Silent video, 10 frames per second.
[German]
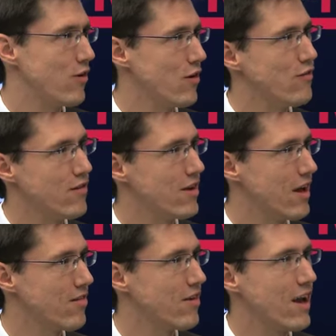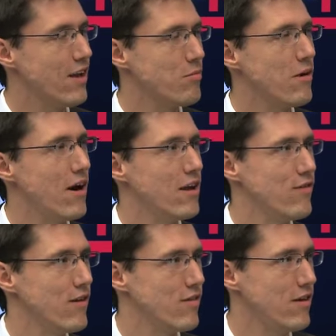wir können auf diese ganzen
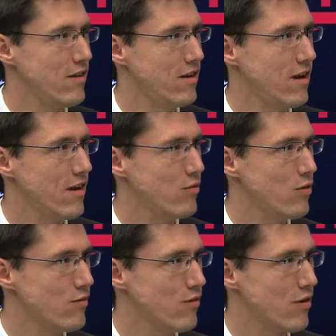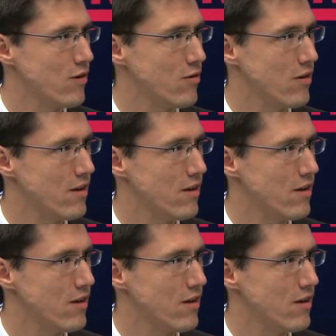Grenzbereiche verzichten in der Ressourcenförderung?